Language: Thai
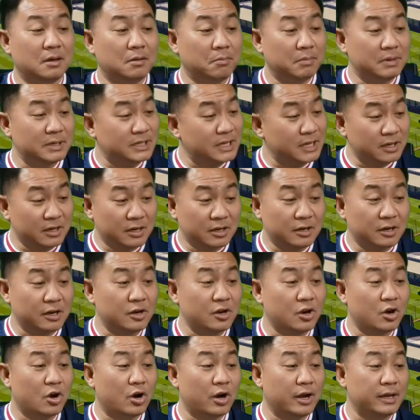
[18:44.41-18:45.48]
ไม่ใช่เงิน
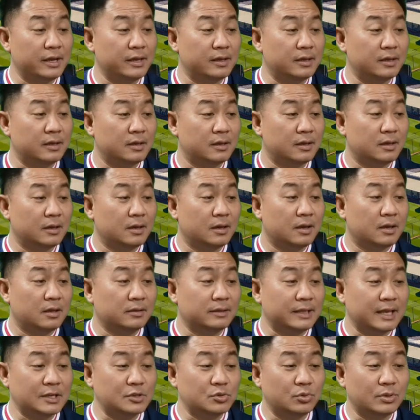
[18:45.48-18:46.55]
น้อยๆ
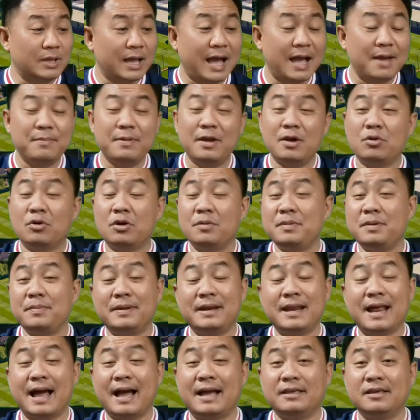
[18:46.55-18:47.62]
แต่สุดท้ายเบลก็มีปัญ
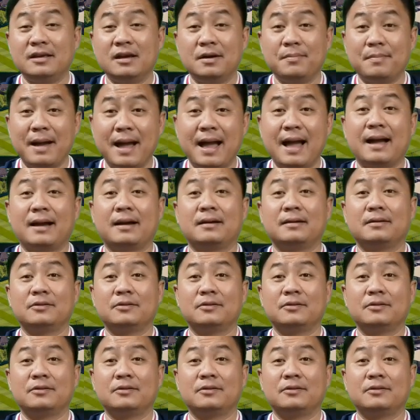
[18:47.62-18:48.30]
หาเยอะมาก